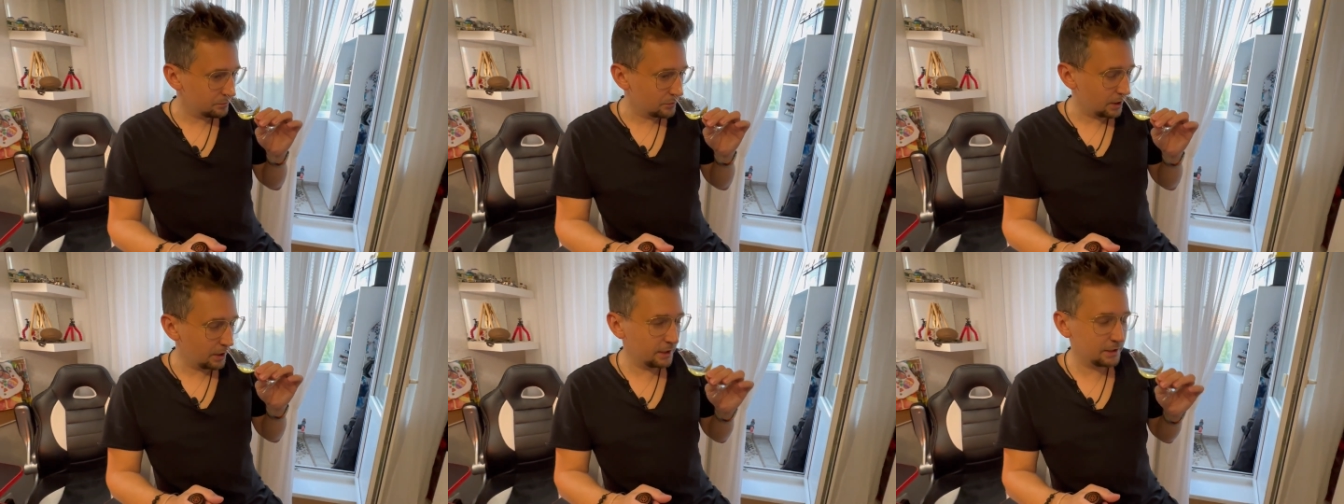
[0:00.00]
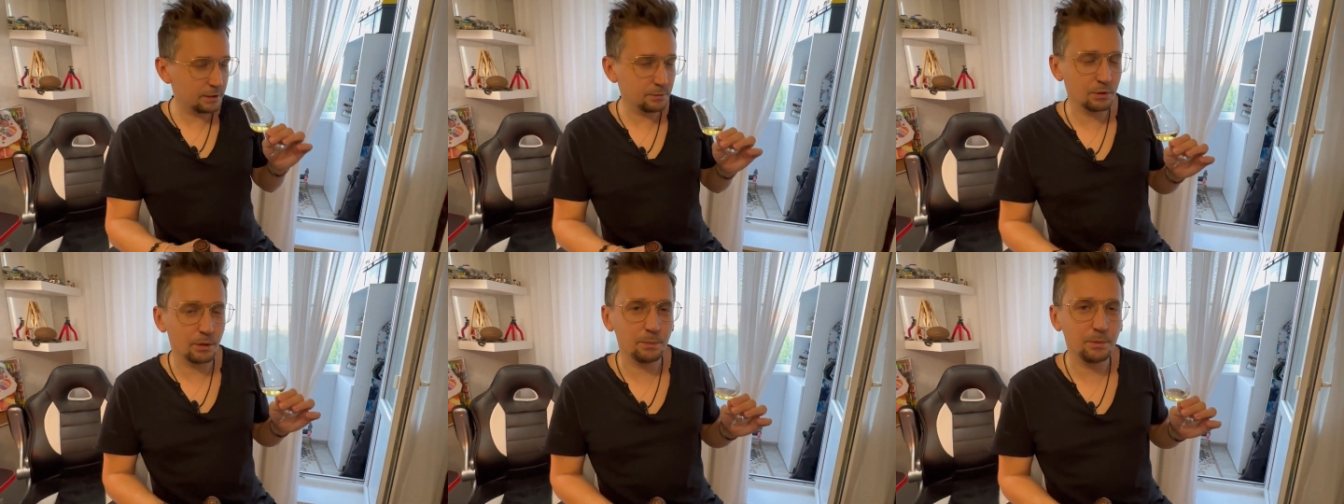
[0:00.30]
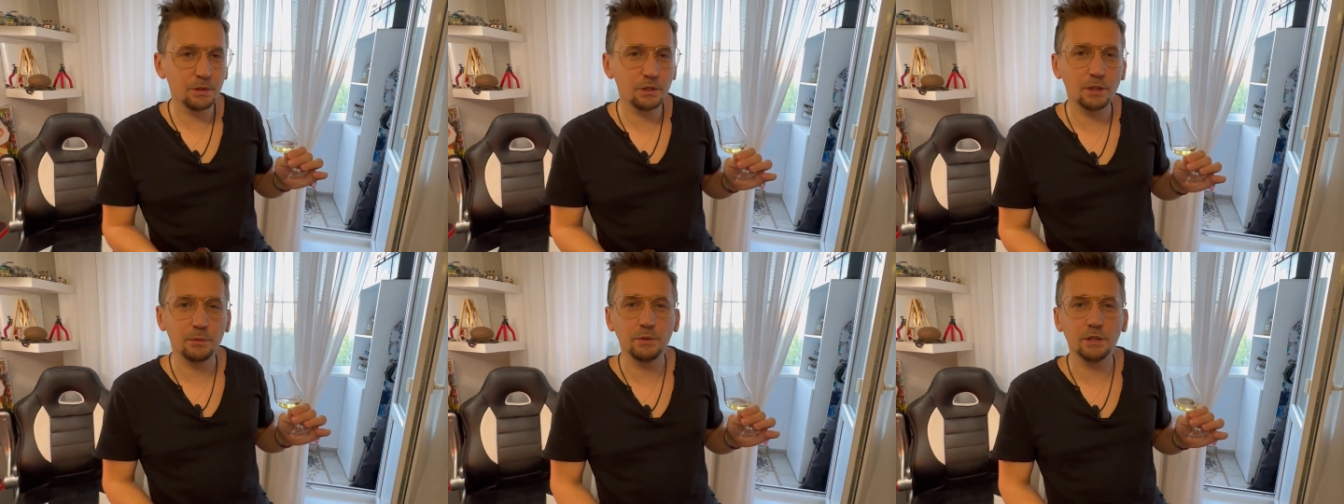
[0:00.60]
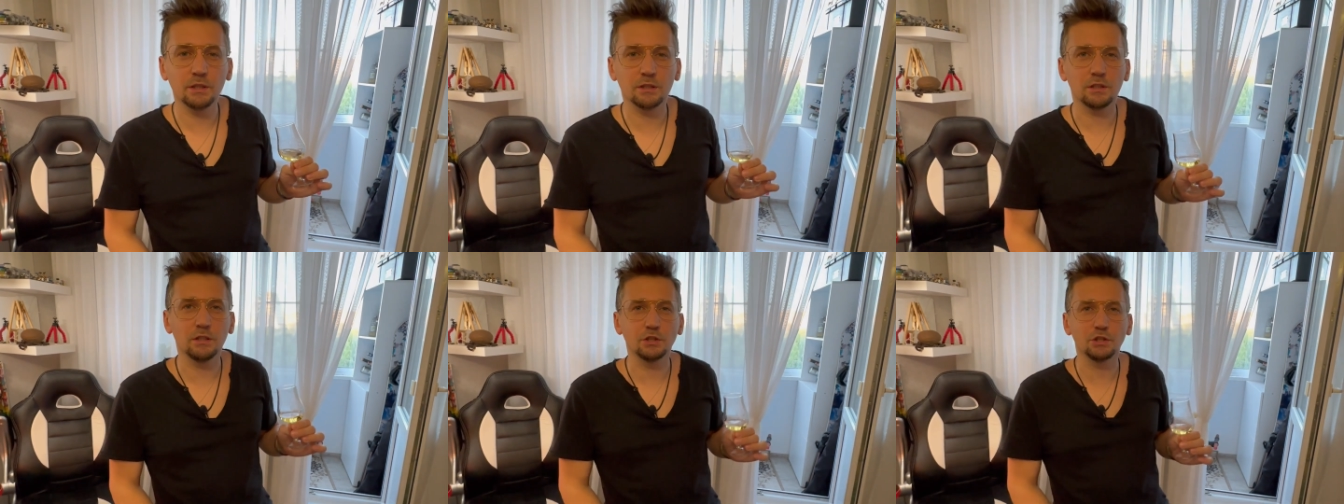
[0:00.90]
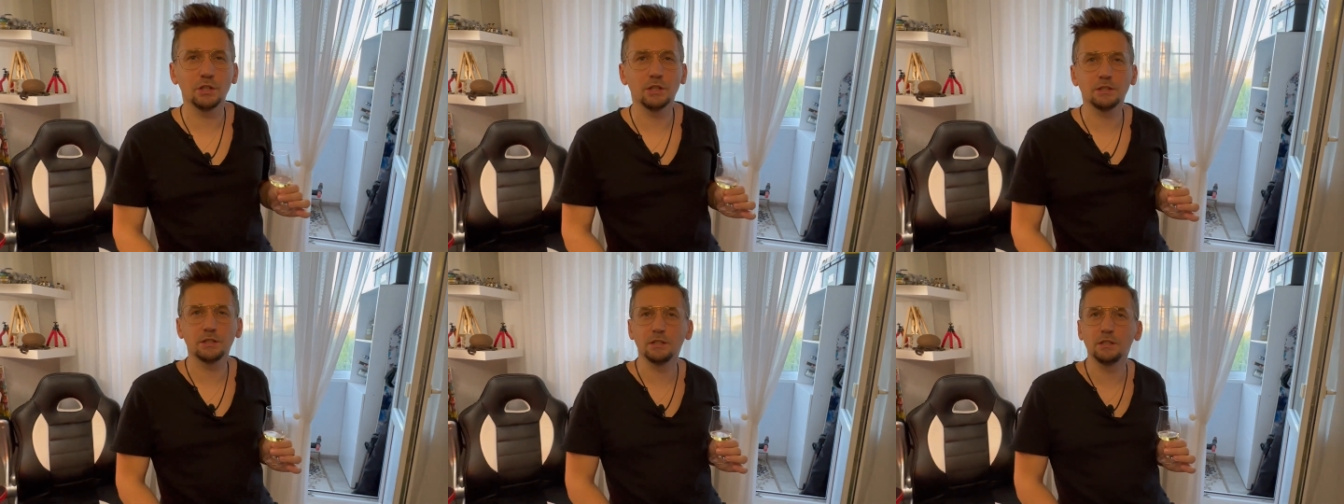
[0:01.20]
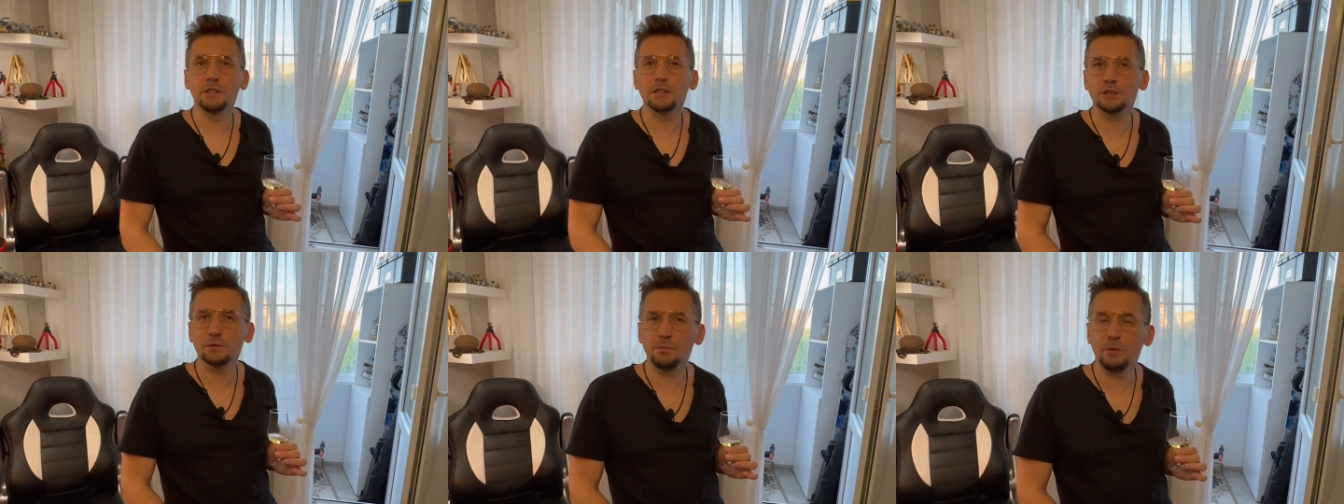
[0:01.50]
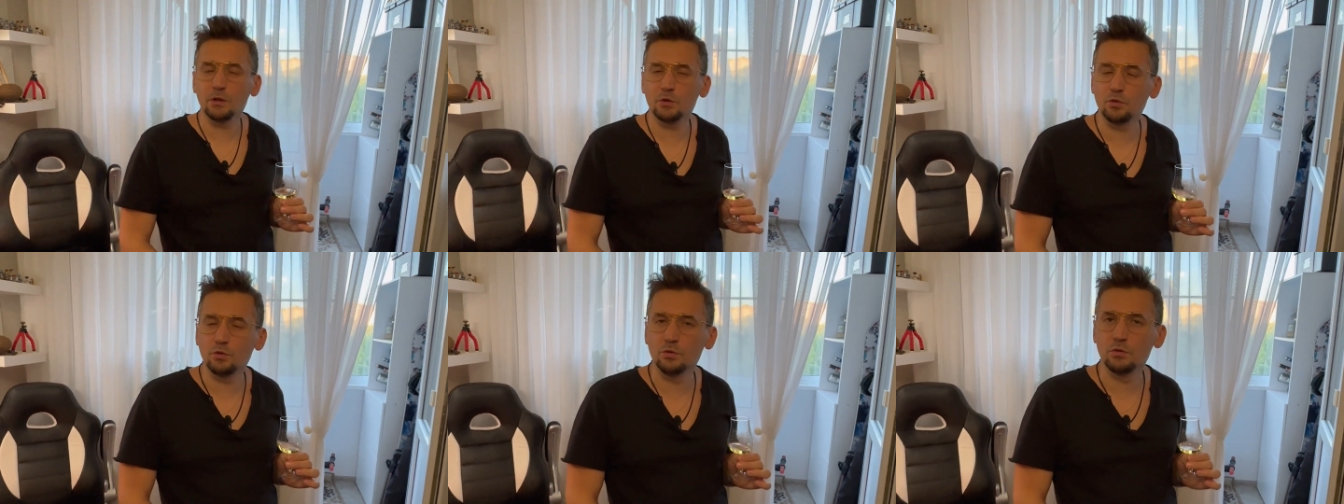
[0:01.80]
этим напитком я наслаждаться не
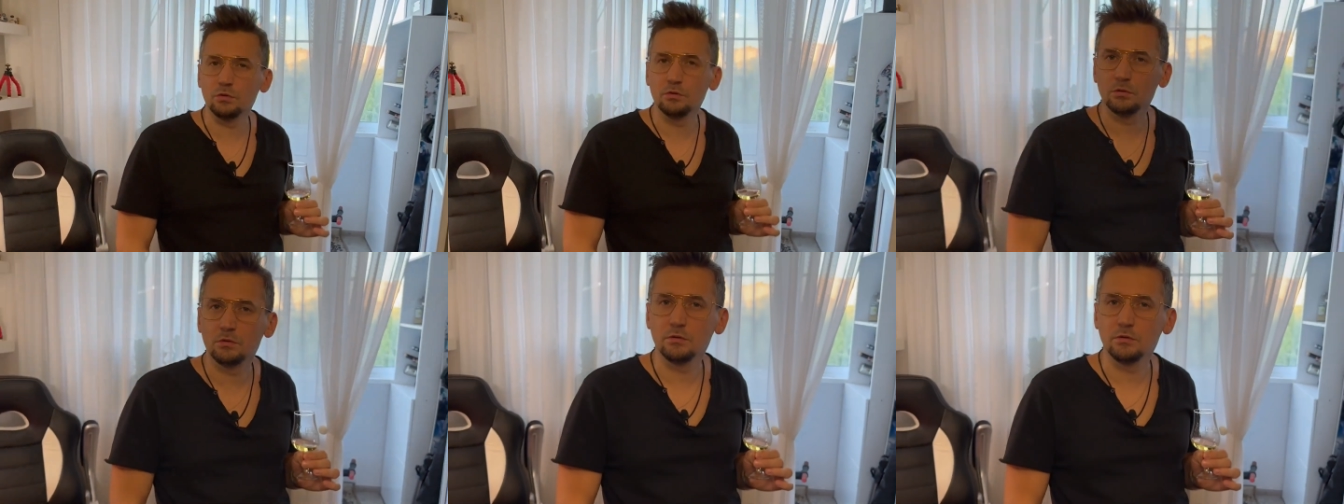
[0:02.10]
смогу.